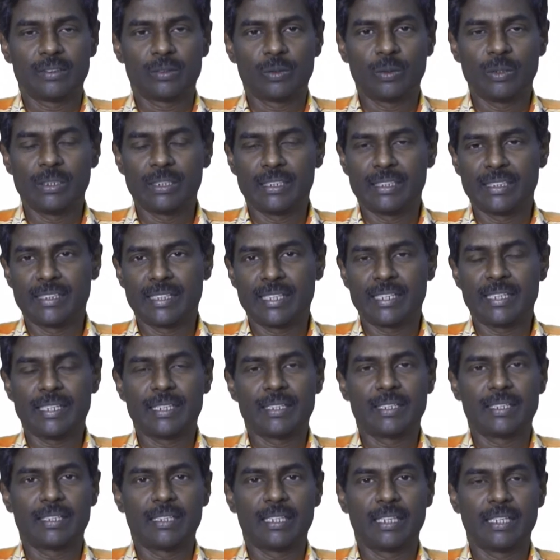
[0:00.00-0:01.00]
சொல்லுகின்ற
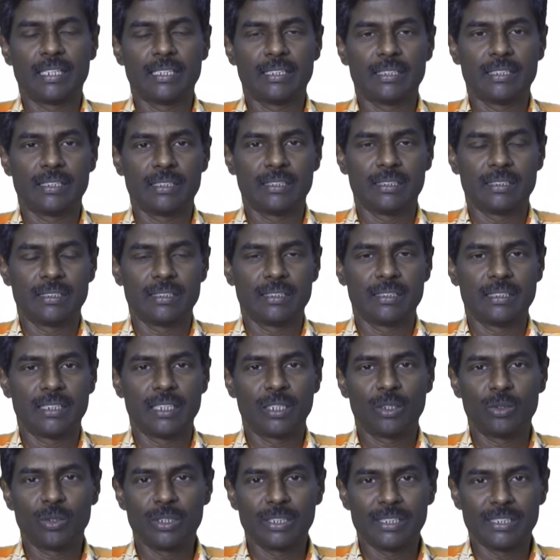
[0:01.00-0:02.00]
அல்லது
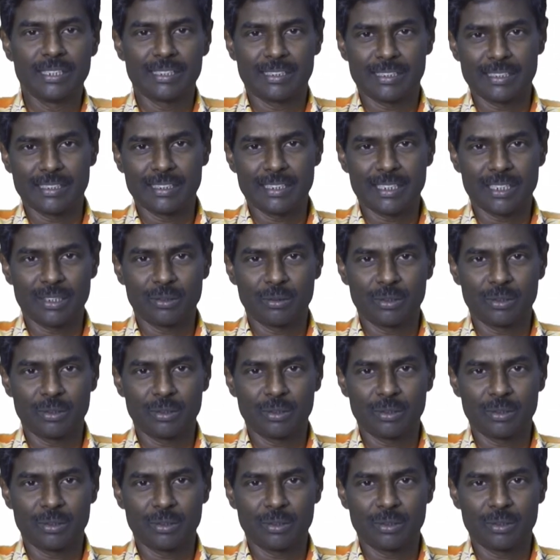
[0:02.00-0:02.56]
அருளி இருக்கின்ற